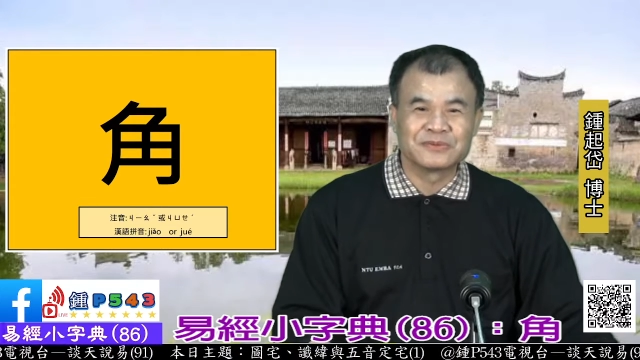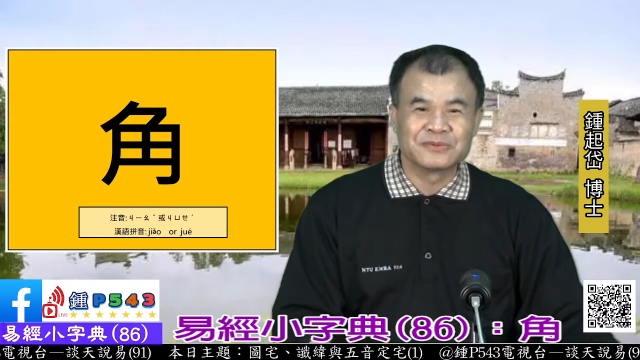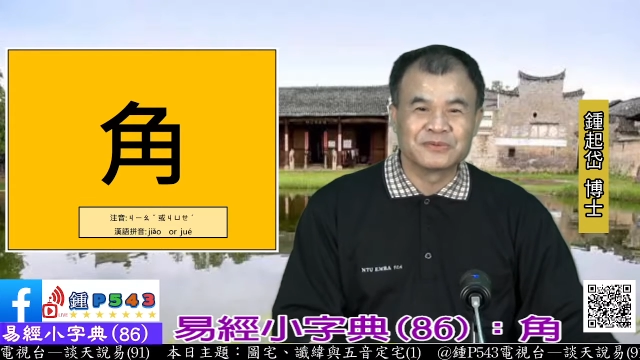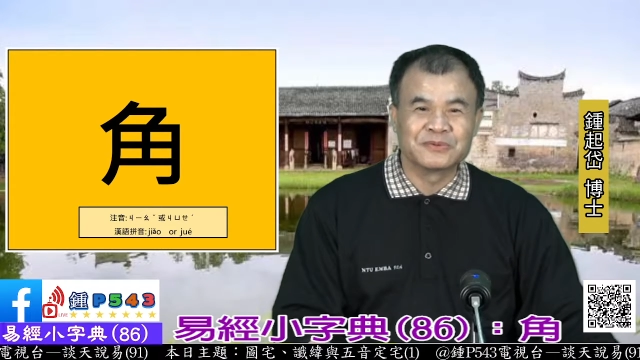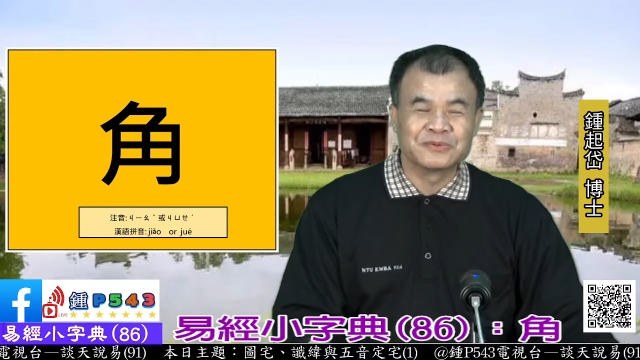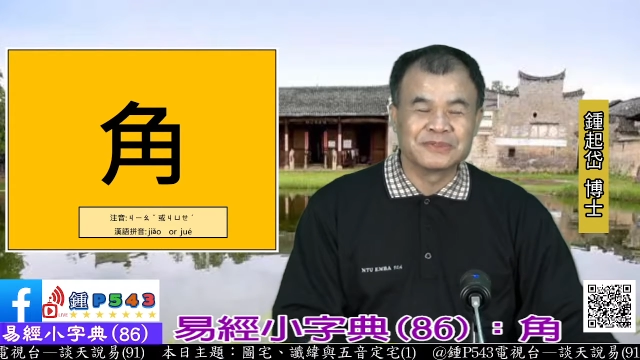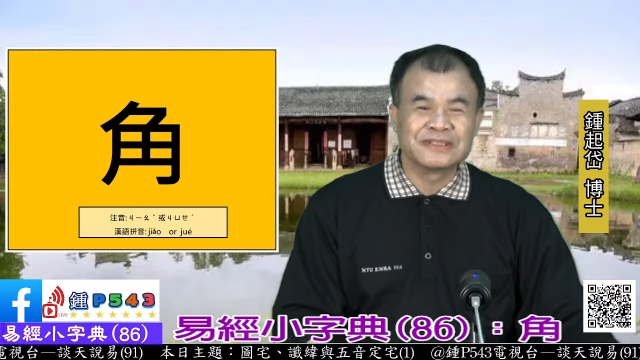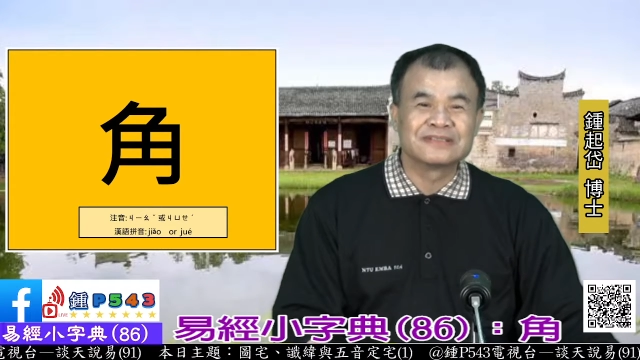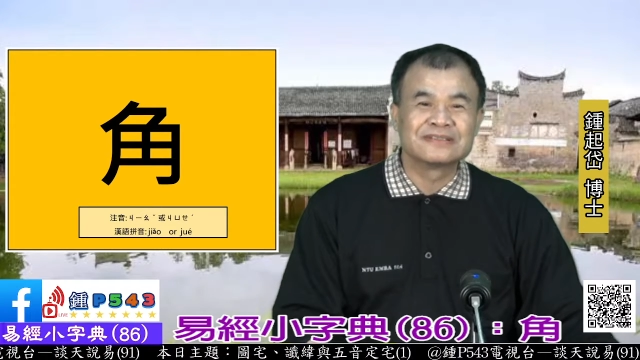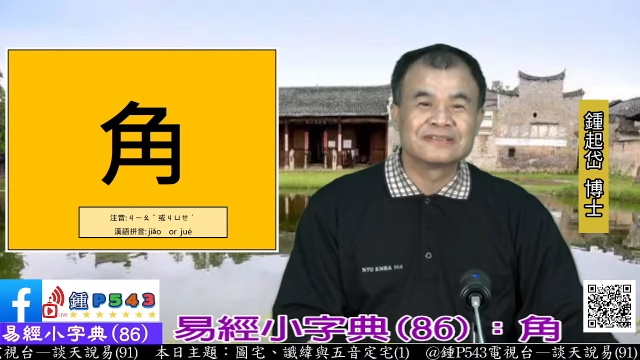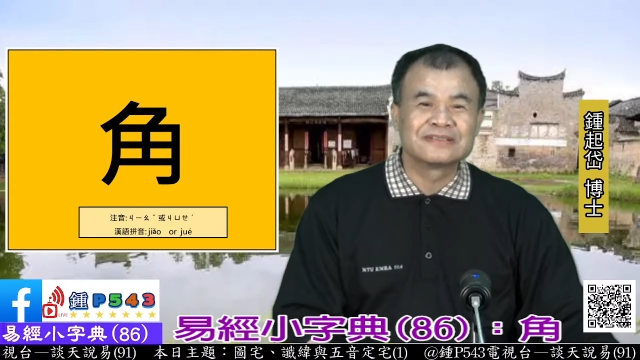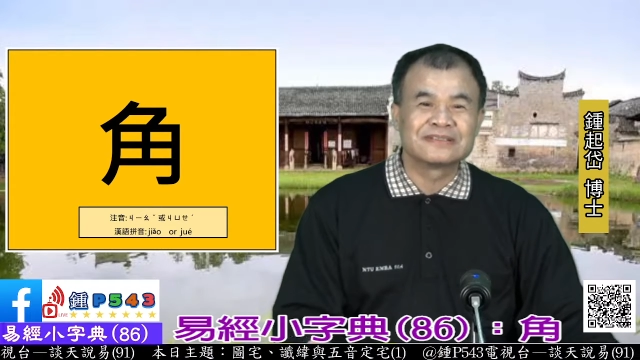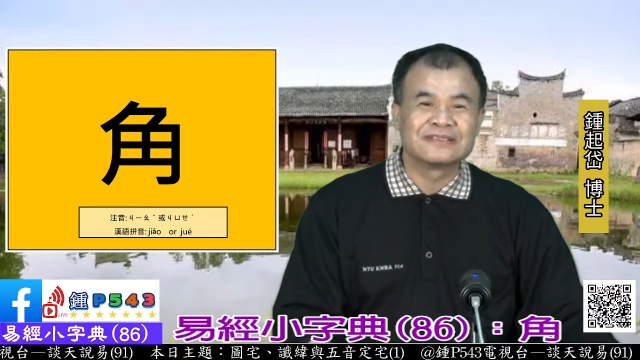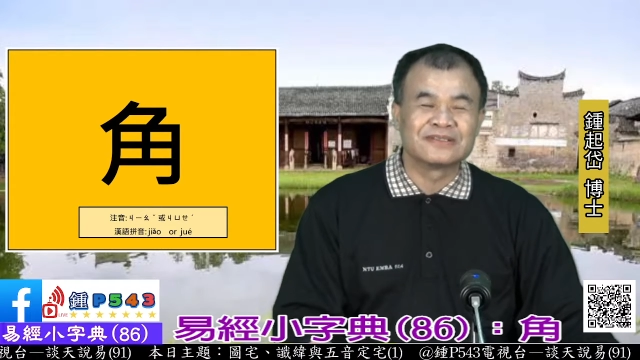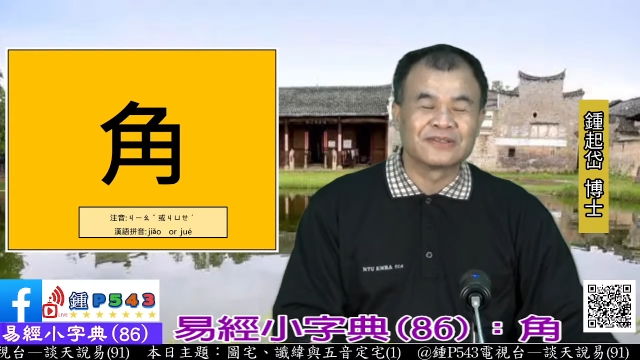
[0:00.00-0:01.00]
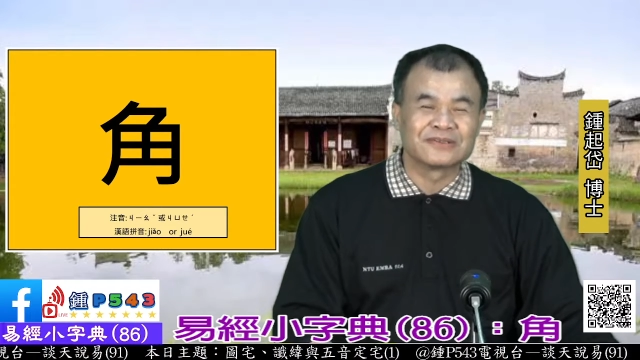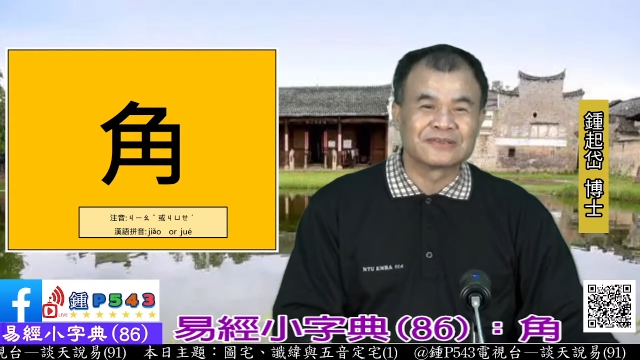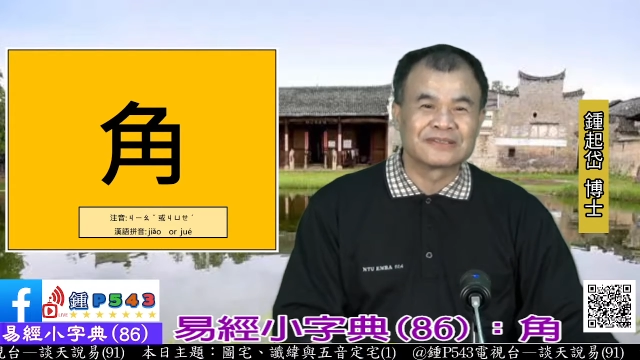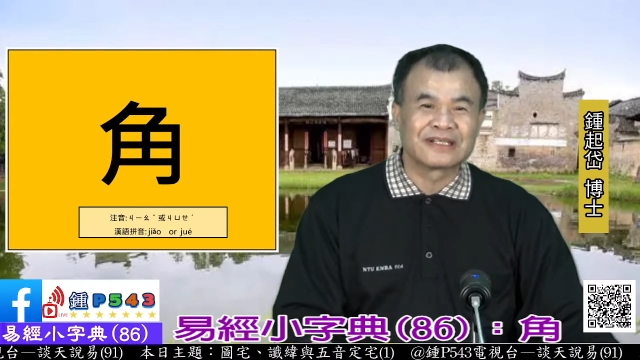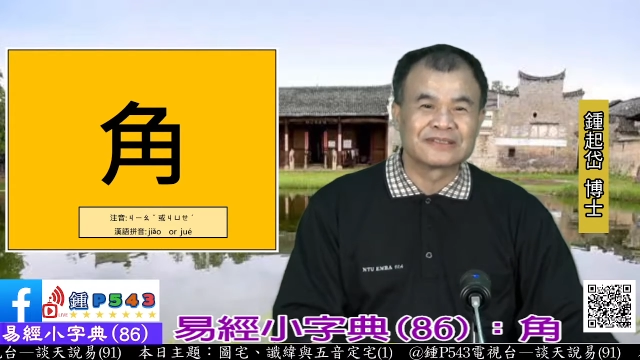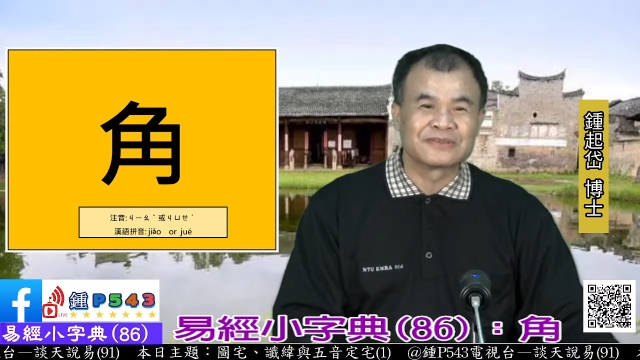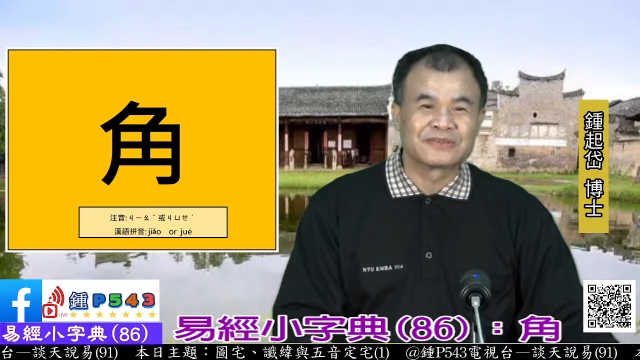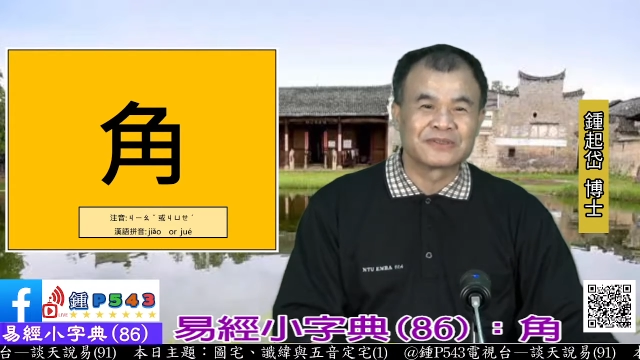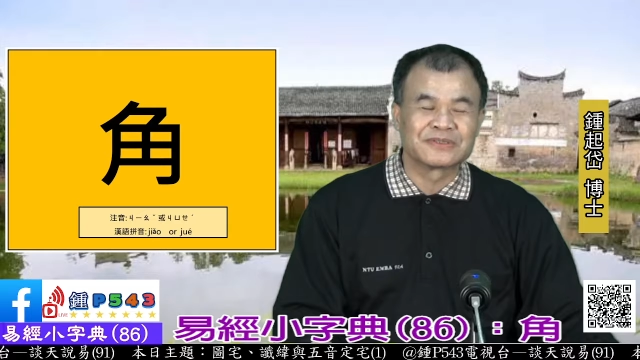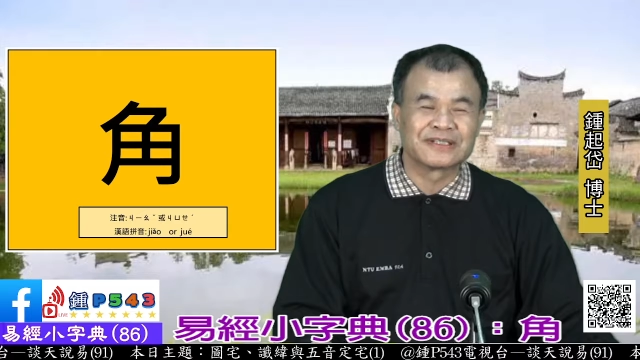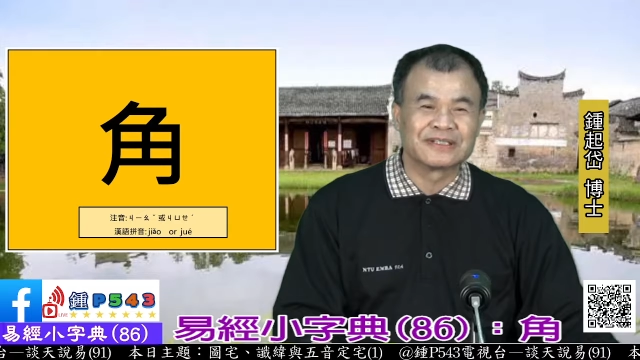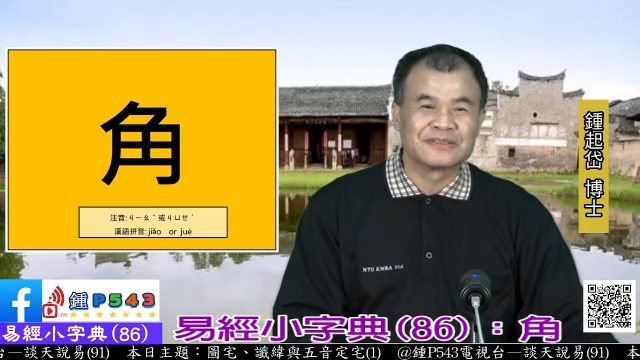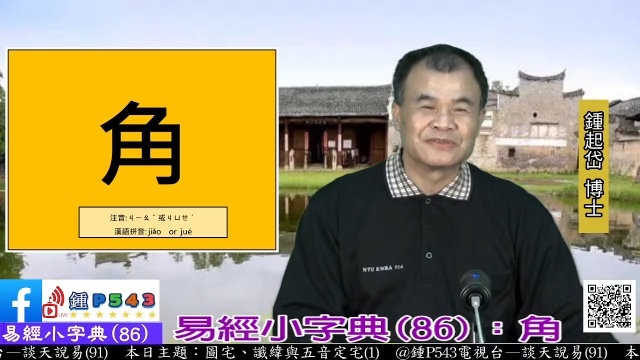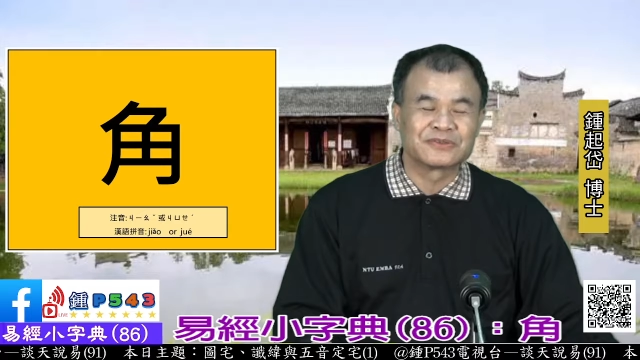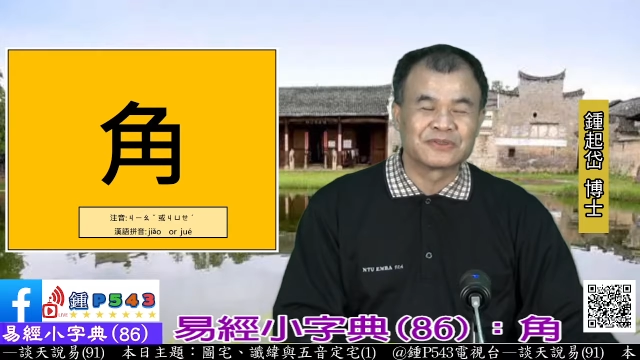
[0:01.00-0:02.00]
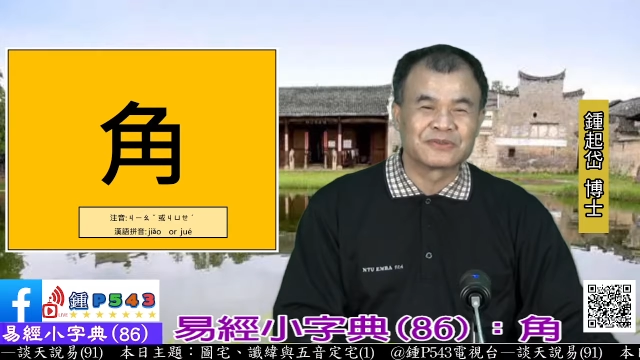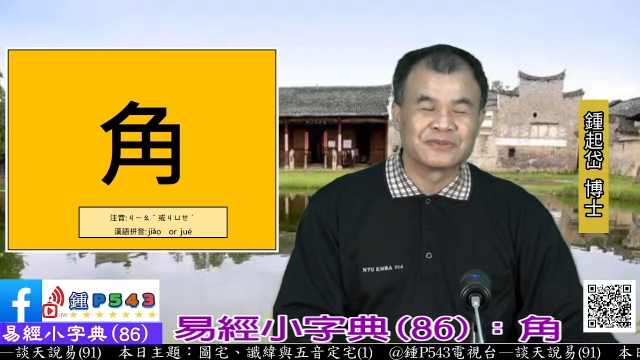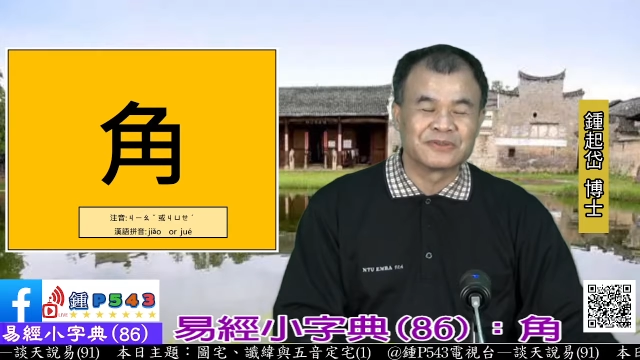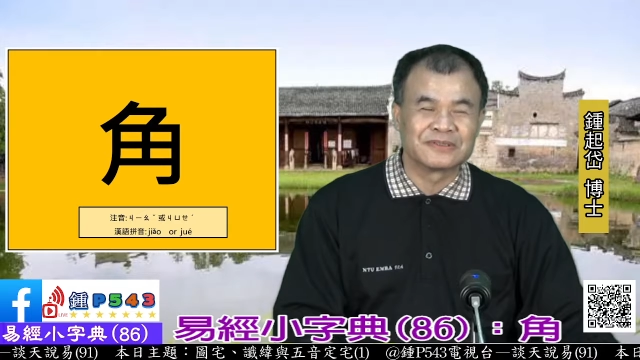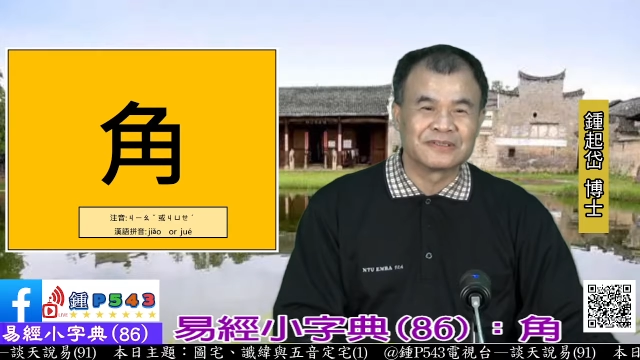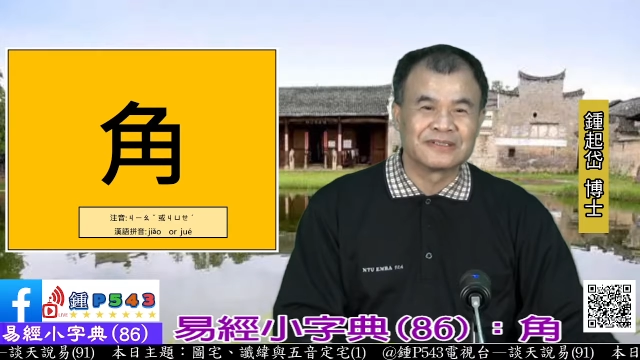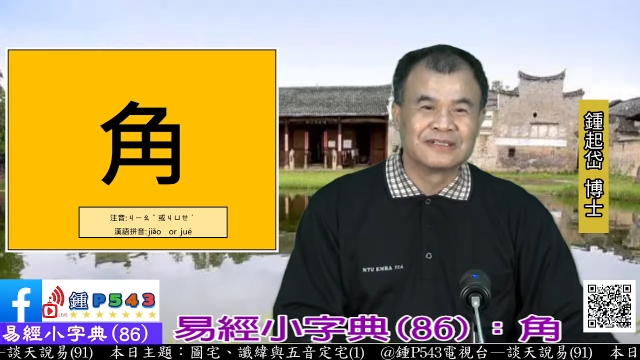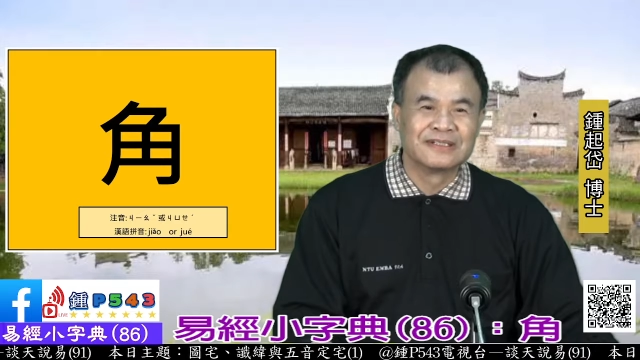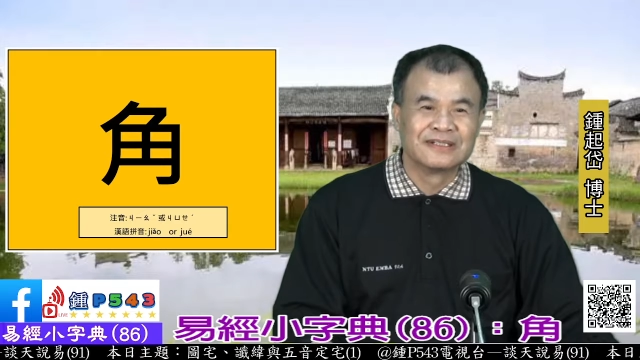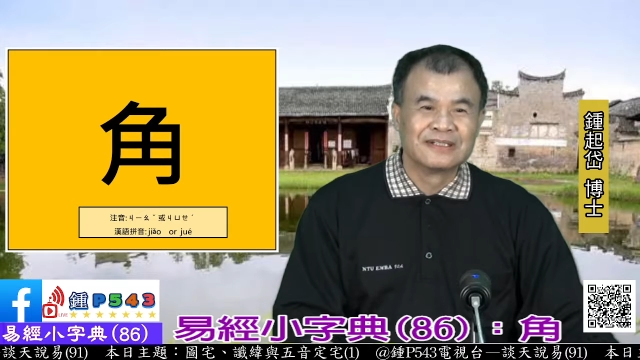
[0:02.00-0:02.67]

五音系统当中的中国，